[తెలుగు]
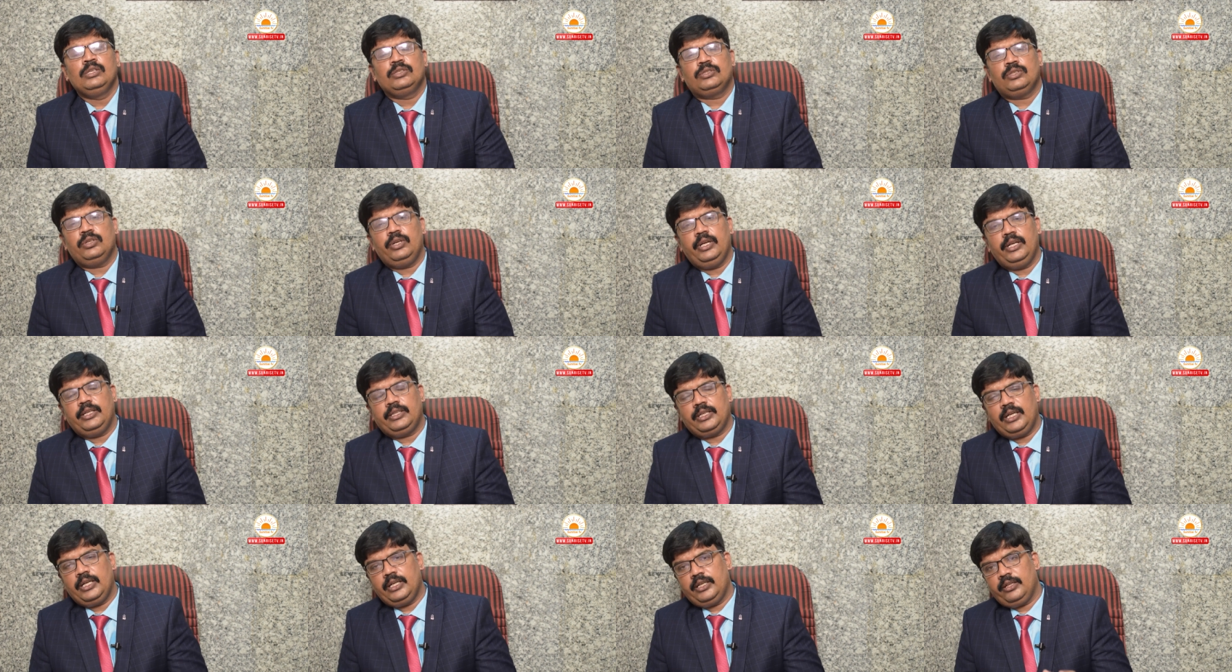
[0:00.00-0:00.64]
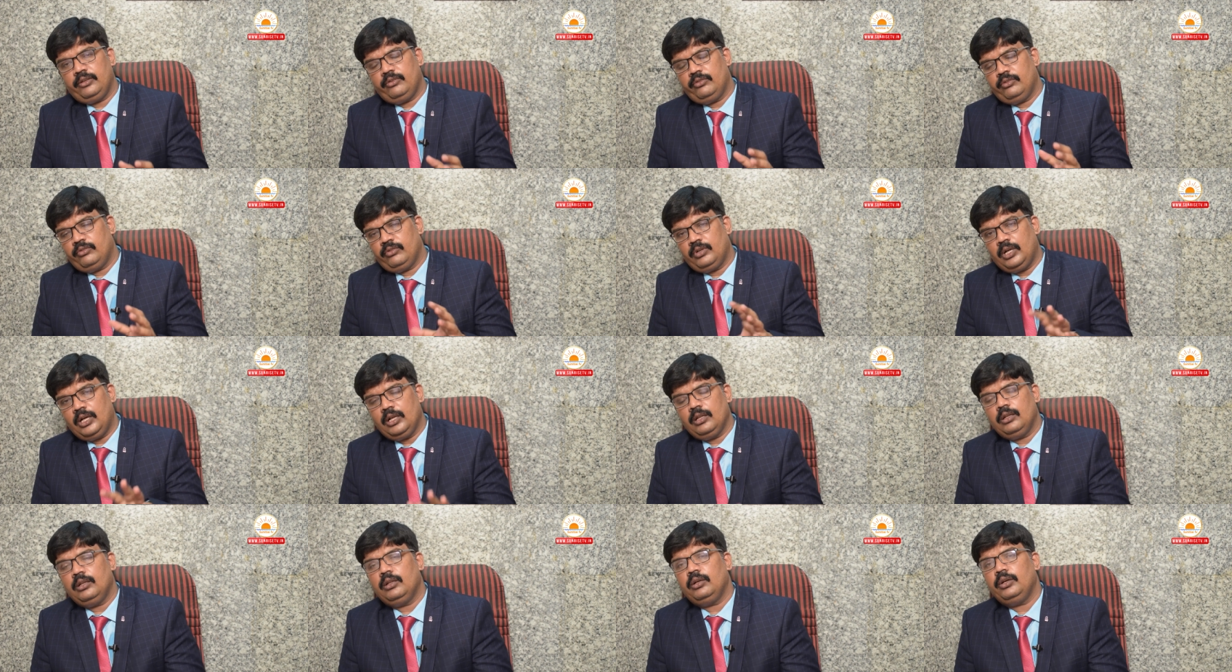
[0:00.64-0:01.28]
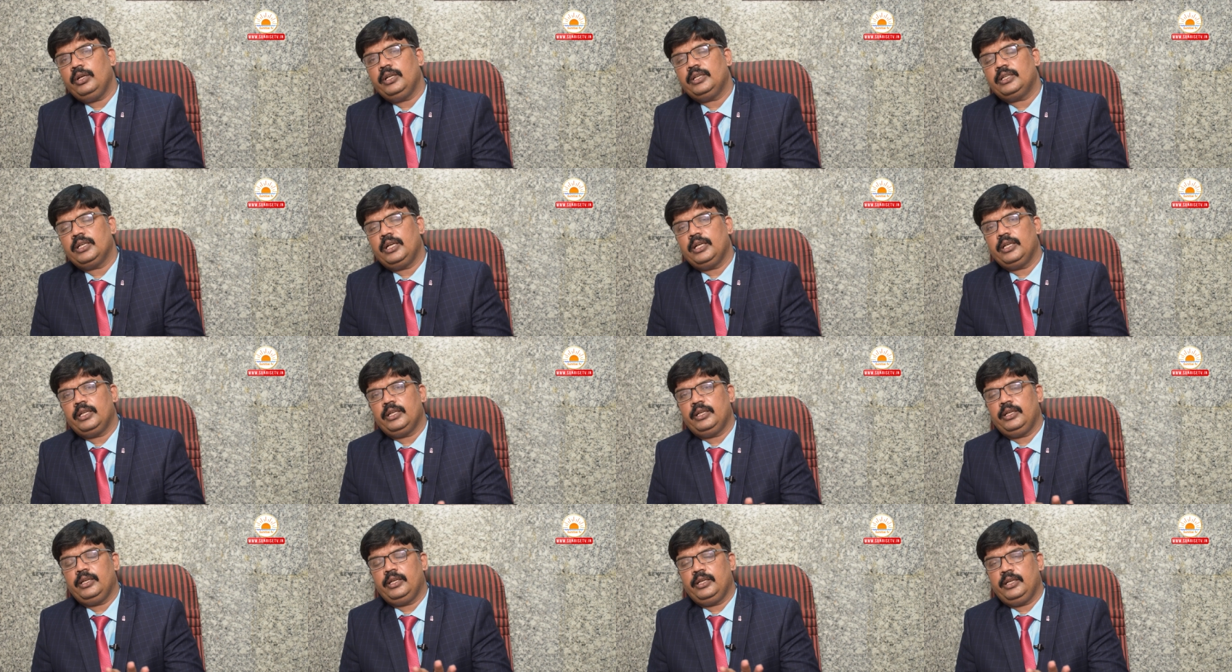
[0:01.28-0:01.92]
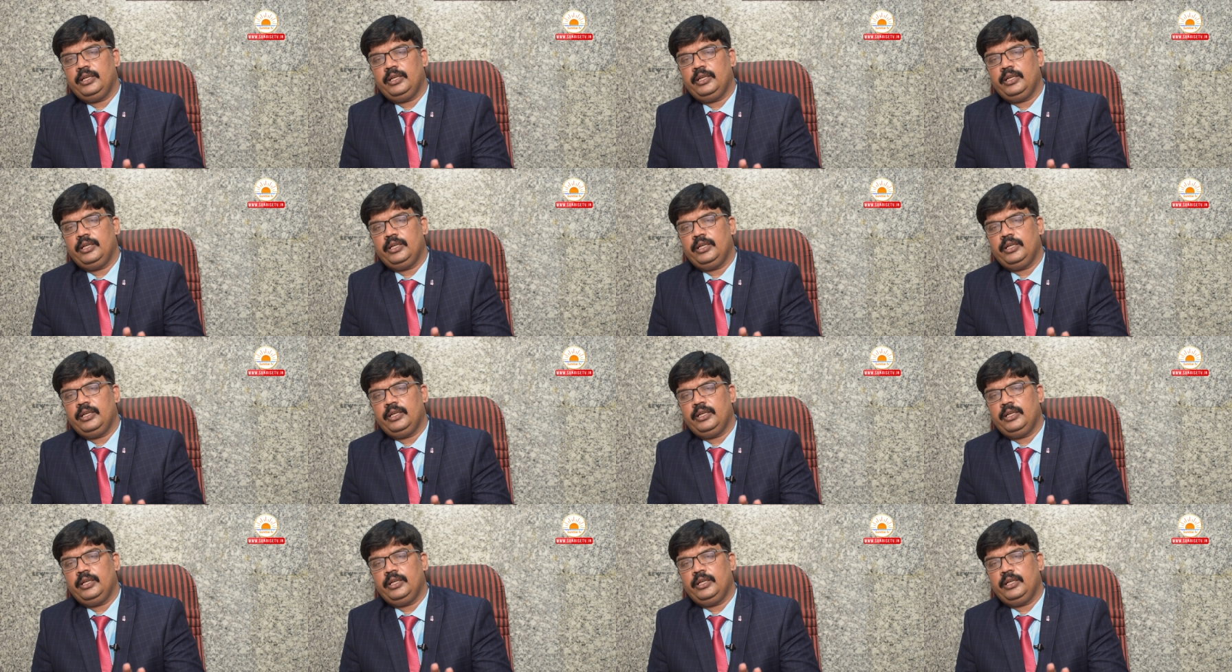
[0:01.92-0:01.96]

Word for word: సో ఇట్లాంటి వాళ్ళల్లో ఇట్లాంటి